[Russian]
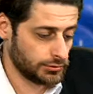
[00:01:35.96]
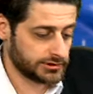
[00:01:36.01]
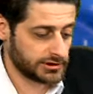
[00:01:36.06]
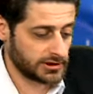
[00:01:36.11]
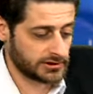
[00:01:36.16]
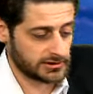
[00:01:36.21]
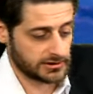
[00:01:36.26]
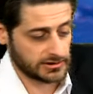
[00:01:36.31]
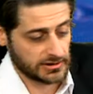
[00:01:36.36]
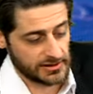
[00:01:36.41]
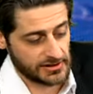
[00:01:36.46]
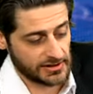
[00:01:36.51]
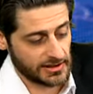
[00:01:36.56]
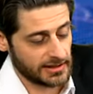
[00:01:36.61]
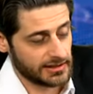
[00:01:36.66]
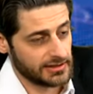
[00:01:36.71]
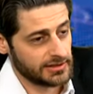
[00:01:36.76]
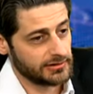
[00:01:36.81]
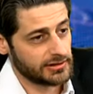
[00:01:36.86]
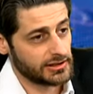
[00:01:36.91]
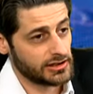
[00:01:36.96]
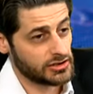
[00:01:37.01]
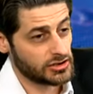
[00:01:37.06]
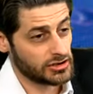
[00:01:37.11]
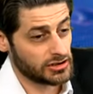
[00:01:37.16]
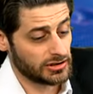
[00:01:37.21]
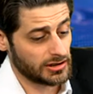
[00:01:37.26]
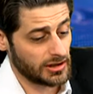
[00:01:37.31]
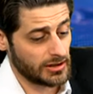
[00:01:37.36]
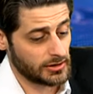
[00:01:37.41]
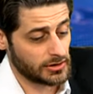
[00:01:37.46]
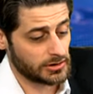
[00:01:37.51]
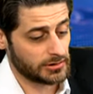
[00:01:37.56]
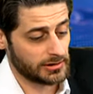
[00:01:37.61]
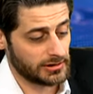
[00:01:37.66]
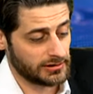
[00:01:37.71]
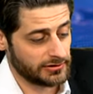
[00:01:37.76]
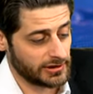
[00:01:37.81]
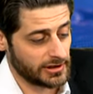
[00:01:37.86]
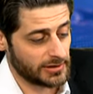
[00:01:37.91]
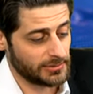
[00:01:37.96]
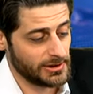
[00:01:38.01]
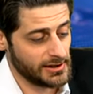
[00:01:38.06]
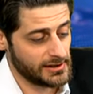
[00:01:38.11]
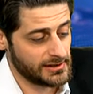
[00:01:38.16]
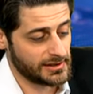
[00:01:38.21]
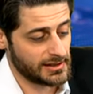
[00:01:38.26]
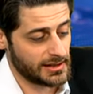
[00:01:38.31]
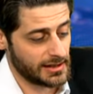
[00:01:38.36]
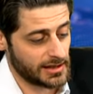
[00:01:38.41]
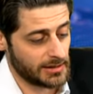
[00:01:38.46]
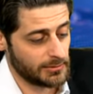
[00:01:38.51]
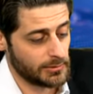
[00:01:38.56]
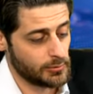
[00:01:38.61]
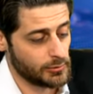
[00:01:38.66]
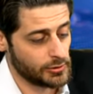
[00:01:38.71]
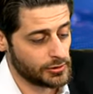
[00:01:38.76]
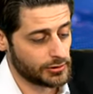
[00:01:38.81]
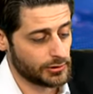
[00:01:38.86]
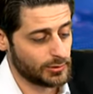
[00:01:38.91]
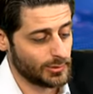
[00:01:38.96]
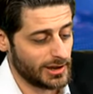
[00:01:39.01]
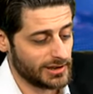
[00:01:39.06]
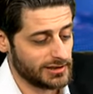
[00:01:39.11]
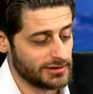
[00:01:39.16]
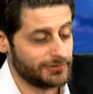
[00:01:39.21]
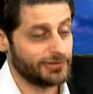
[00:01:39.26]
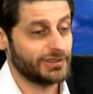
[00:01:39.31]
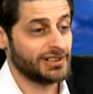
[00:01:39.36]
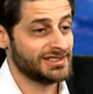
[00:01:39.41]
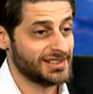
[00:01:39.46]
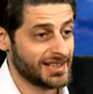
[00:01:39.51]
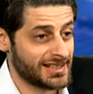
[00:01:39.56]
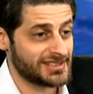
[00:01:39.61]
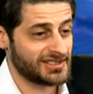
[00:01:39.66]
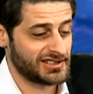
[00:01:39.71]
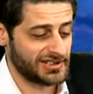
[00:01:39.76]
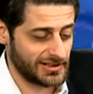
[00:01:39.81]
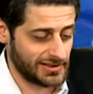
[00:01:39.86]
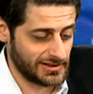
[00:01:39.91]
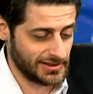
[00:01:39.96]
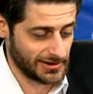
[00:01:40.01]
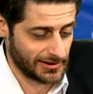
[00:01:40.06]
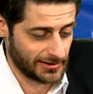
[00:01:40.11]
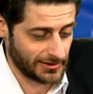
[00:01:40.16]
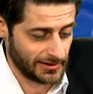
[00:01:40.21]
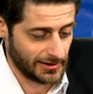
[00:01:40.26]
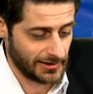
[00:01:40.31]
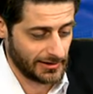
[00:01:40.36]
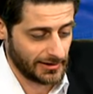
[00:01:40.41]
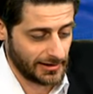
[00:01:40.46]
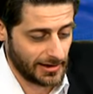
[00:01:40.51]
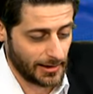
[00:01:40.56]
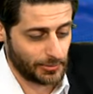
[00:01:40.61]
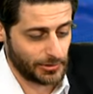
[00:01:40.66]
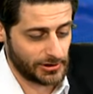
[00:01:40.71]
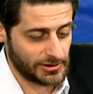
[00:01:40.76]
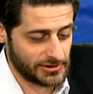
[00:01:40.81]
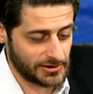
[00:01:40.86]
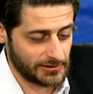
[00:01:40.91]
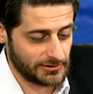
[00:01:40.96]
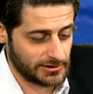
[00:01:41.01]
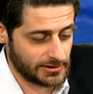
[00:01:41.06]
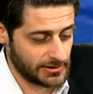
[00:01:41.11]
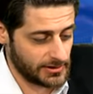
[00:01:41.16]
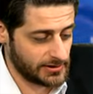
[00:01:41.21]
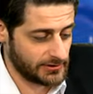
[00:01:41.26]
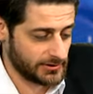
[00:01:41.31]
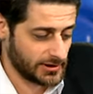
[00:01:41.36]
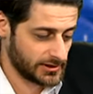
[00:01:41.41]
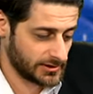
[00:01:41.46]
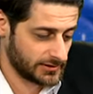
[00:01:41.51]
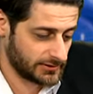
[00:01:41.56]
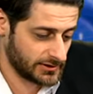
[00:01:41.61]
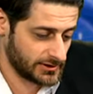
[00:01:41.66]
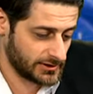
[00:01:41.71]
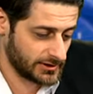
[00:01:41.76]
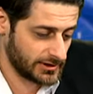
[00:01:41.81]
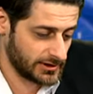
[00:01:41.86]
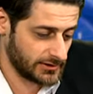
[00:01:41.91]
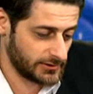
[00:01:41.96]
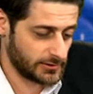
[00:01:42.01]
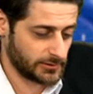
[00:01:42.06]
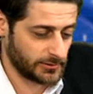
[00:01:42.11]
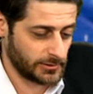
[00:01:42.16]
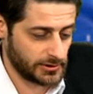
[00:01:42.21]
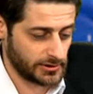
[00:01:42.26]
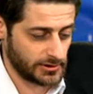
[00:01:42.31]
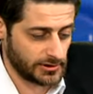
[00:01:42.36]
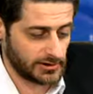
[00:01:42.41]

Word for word: ультраортодоксальные евреи считают, что реформисты и арабы-мусульмане вредят стране, а представители светского населения, в свою